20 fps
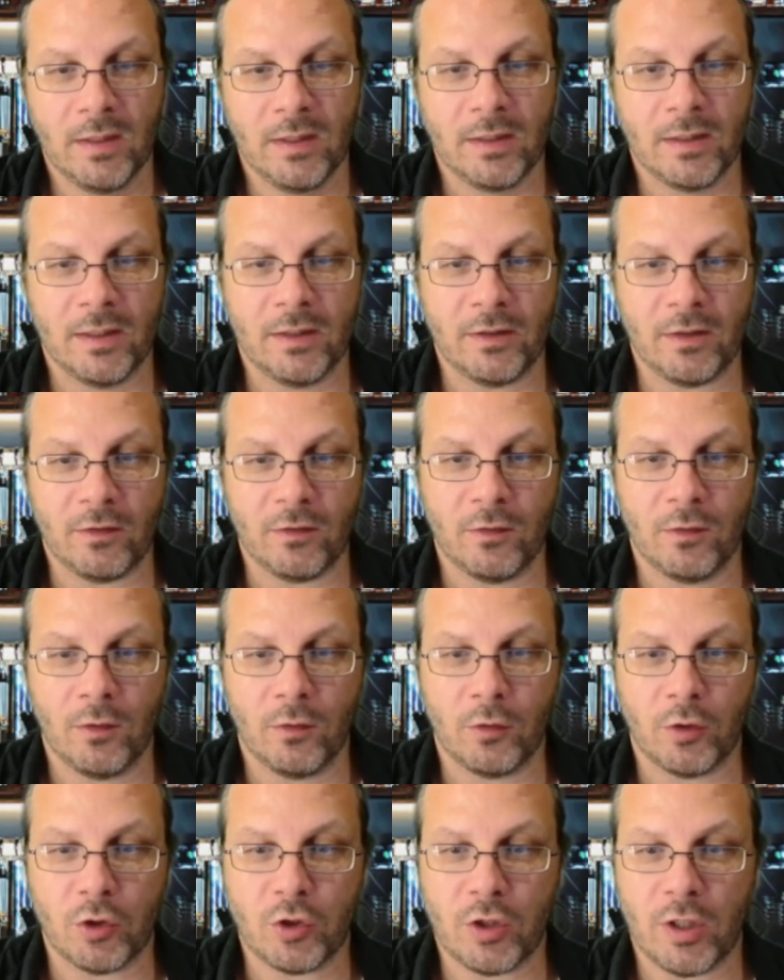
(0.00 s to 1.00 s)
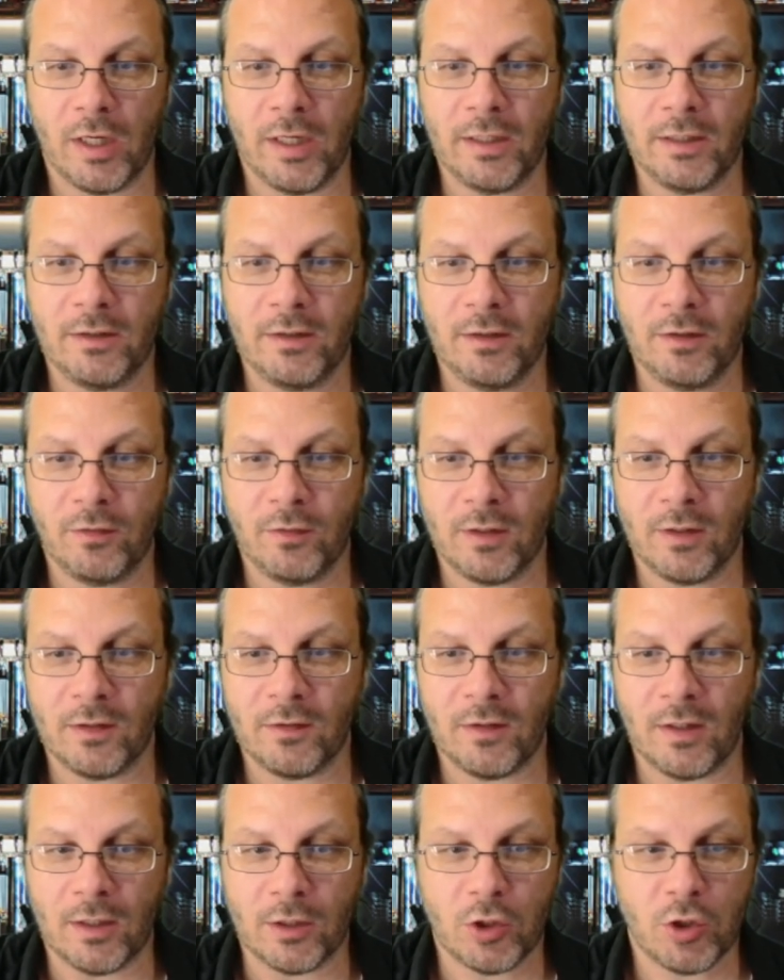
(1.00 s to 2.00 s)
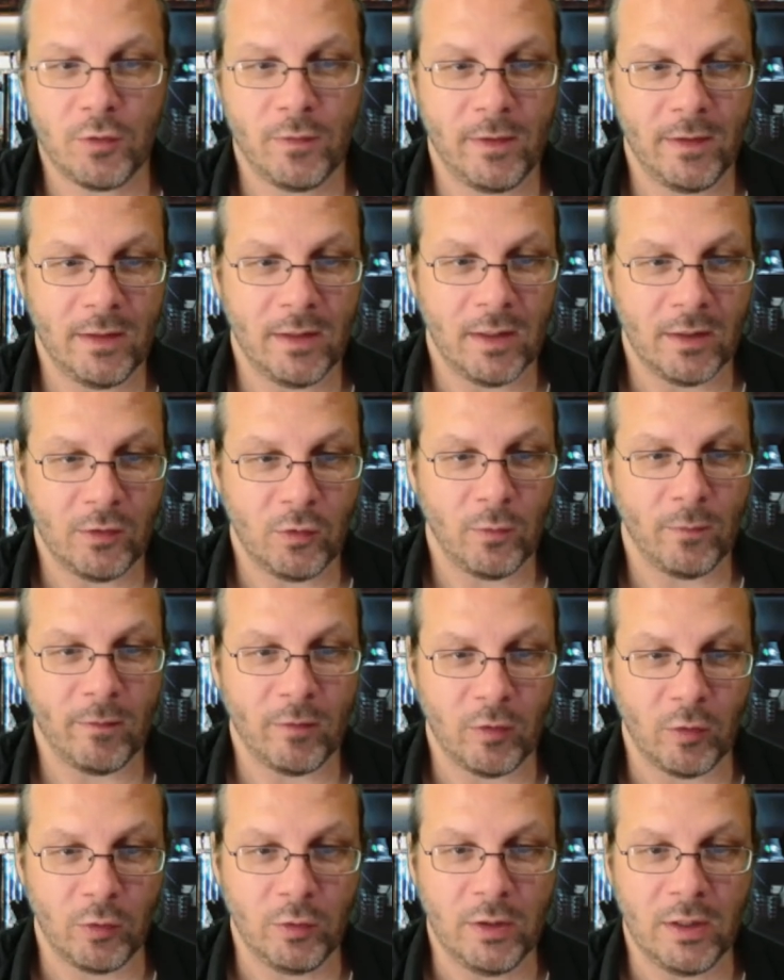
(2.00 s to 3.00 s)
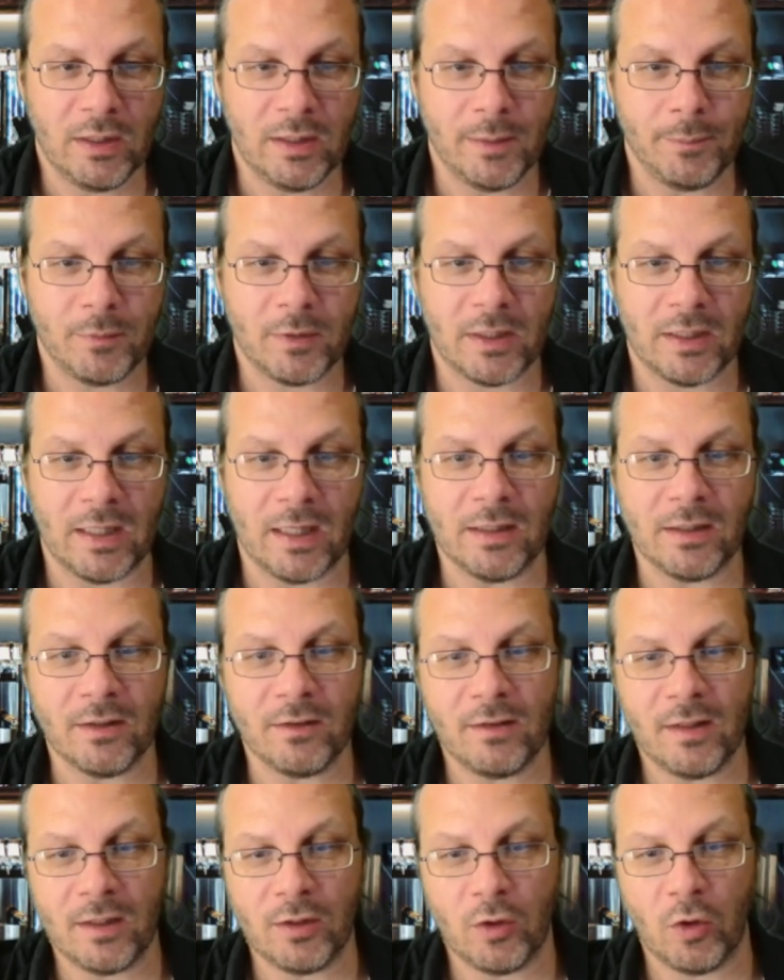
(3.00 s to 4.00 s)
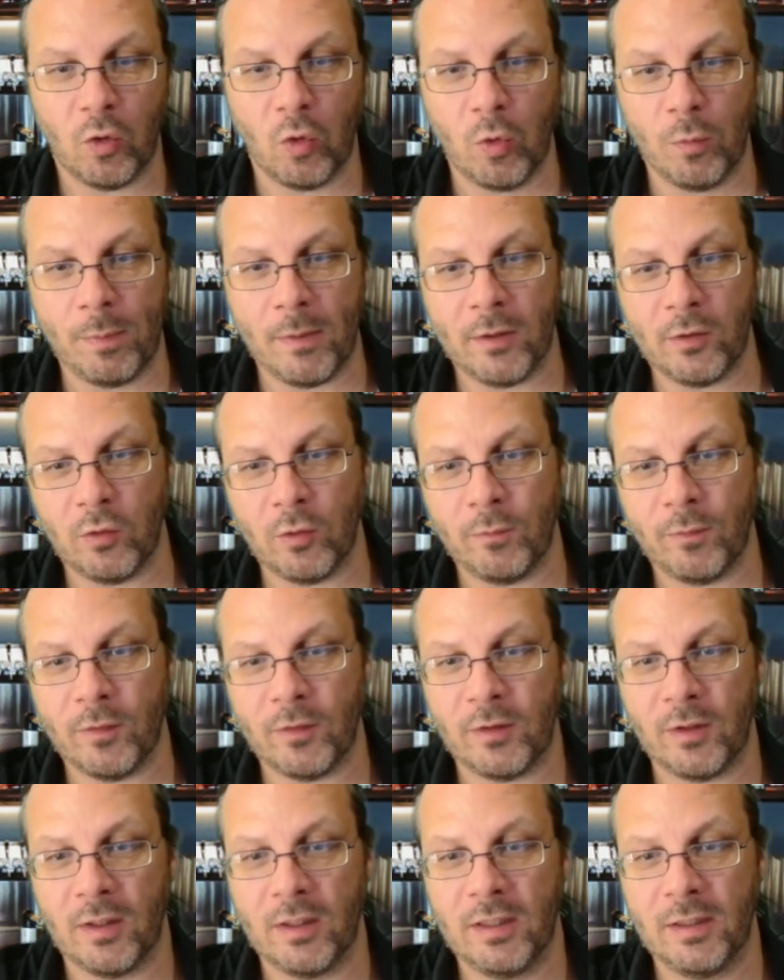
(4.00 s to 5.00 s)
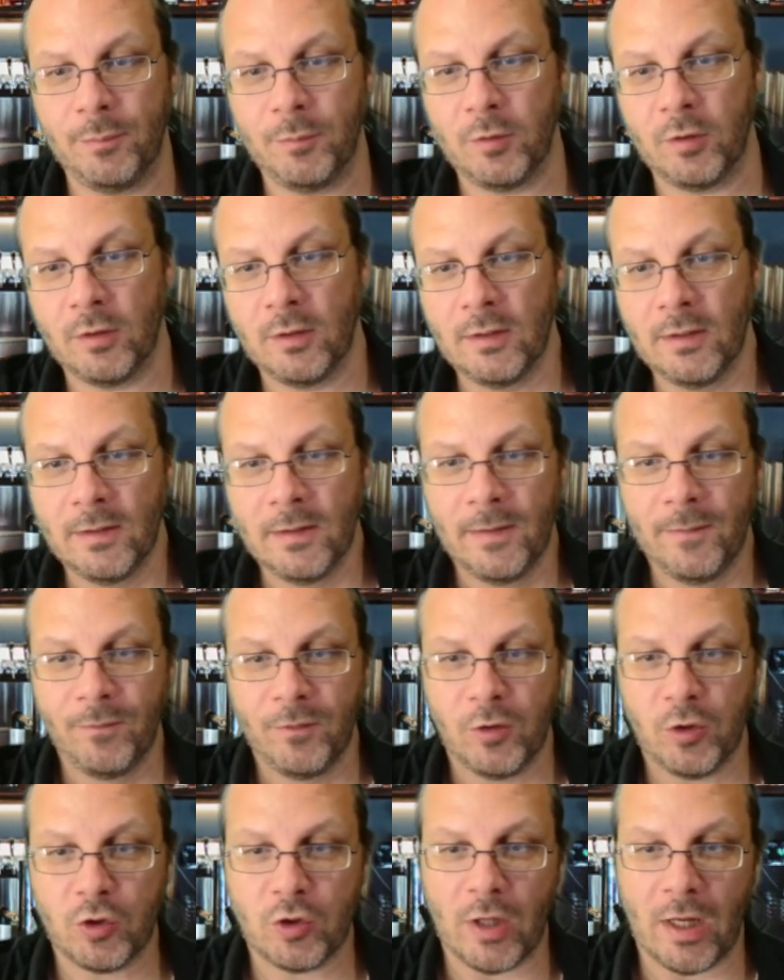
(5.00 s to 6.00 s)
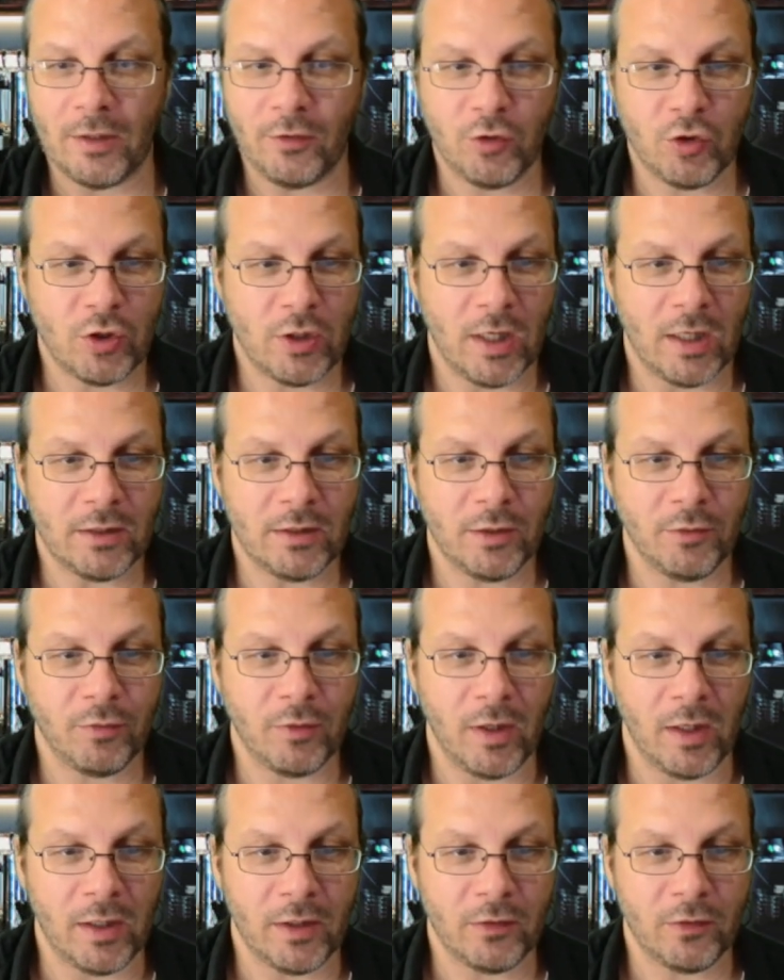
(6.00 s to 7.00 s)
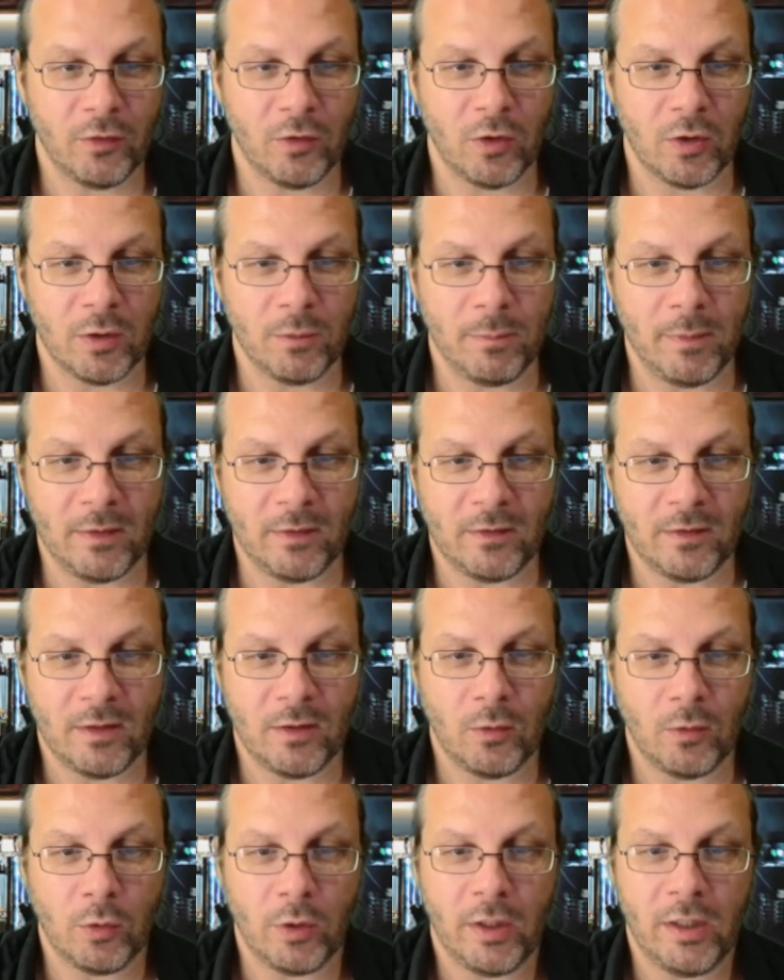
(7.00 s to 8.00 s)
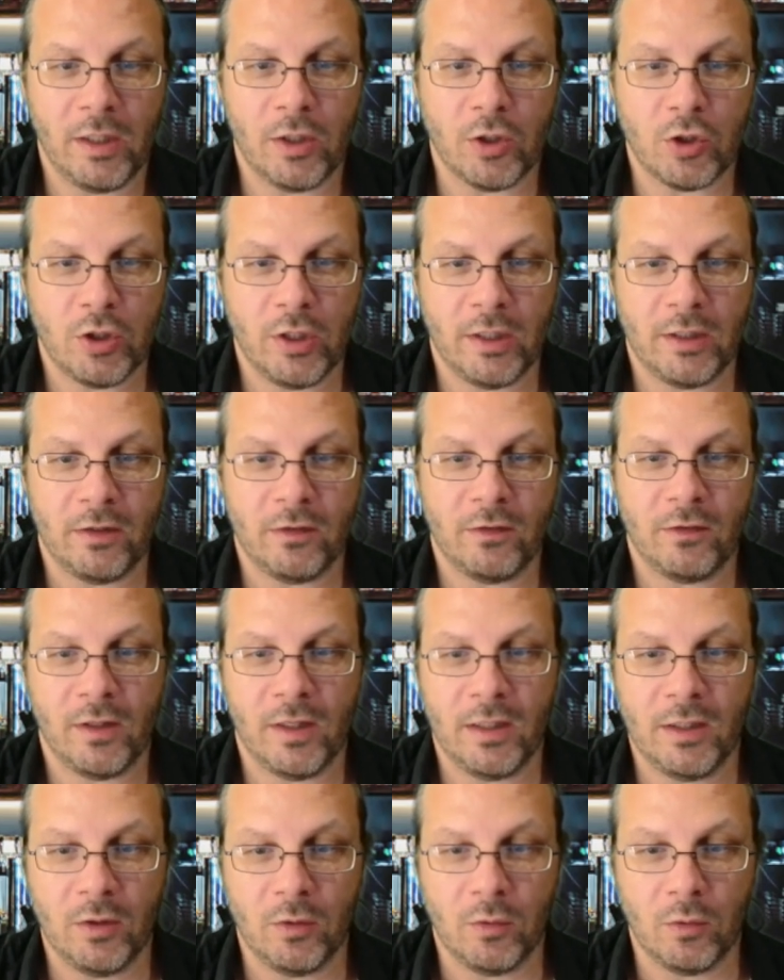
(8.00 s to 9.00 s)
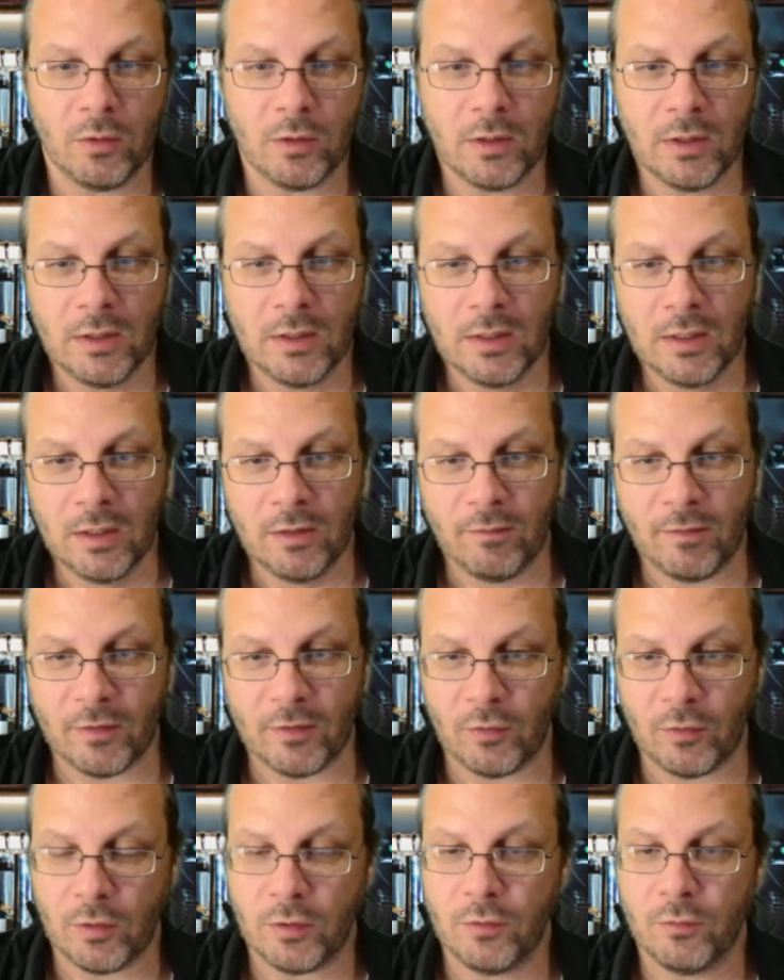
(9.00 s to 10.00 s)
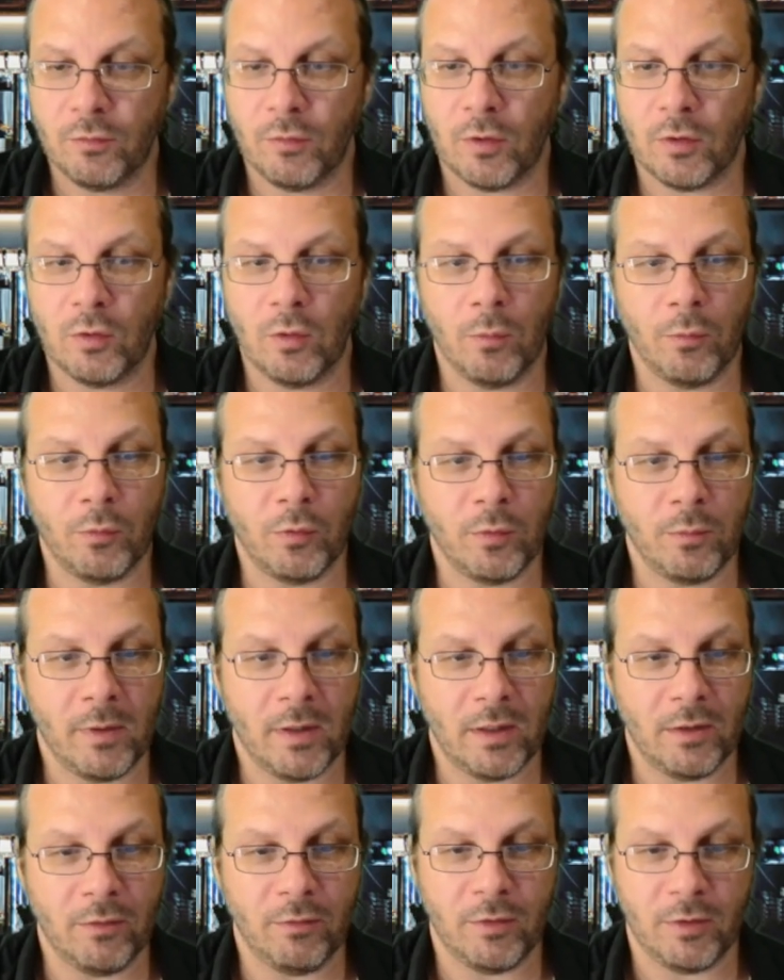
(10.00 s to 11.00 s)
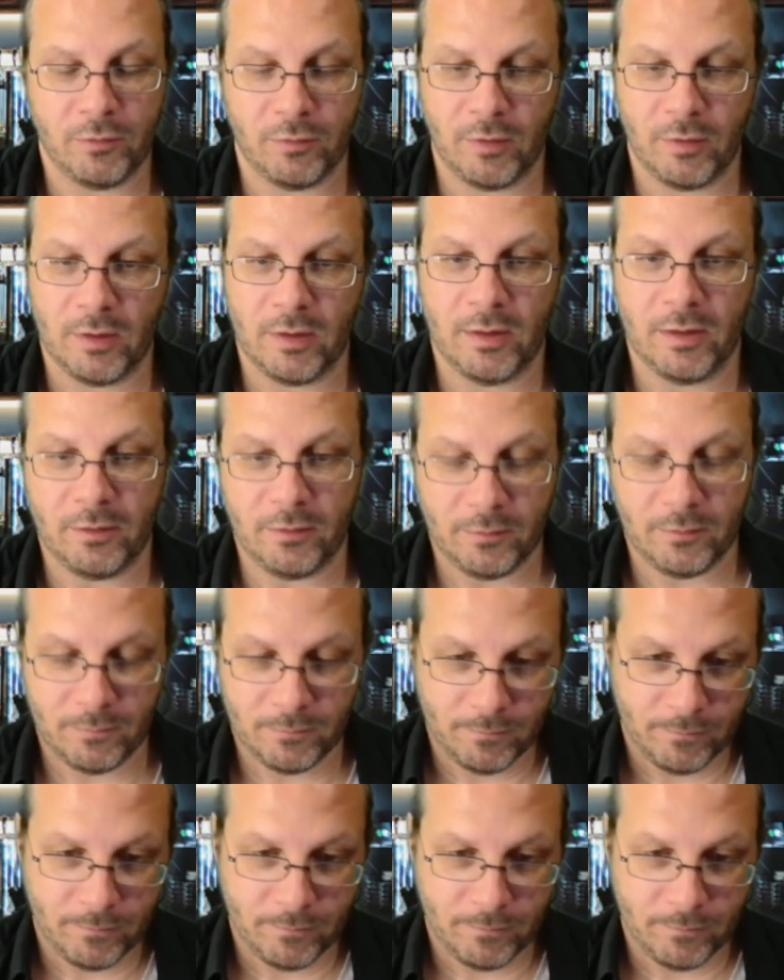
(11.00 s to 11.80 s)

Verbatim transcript: Christensen unterstreicht dies, wenn er sagt, Schweden hat so etwas noch nie erlebt. Kein anderes Land in Europa hat so etwas erlebt. Die Straßenschlachten in Frankreich sind noch in bester oder eher schlechtester Erinnerung, was solchen Worten umso mehr Gewicht verleiht.